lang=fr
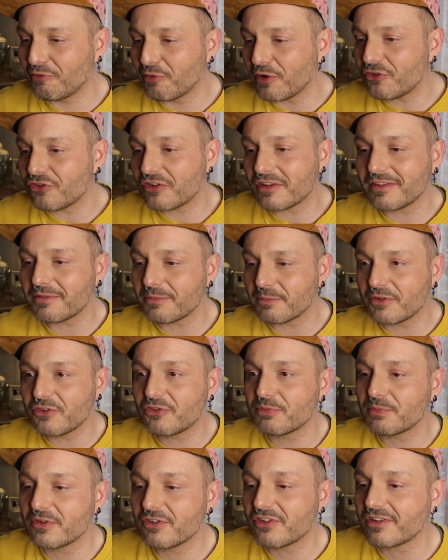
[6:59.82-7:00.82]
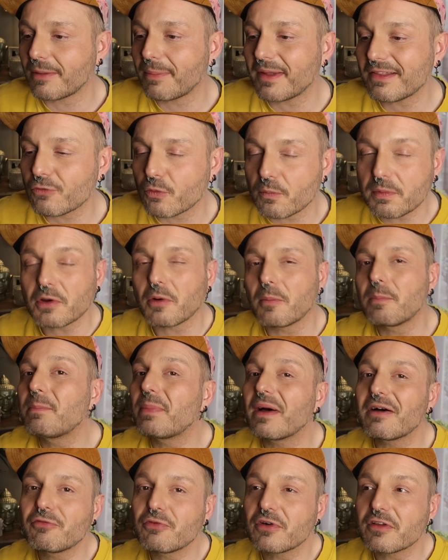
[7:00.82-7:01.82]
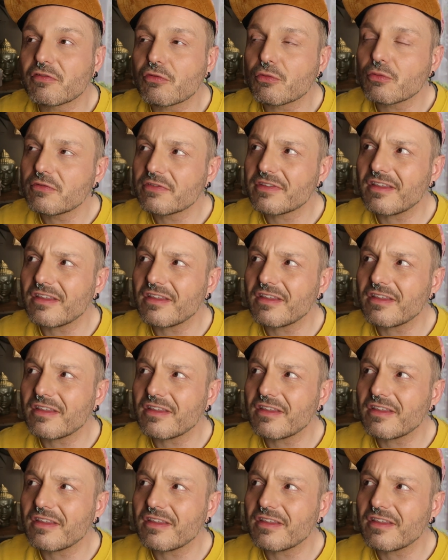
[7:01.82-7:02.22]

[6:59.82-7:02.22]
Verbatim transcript: tu vois, j'étais pas tombé en pavoison,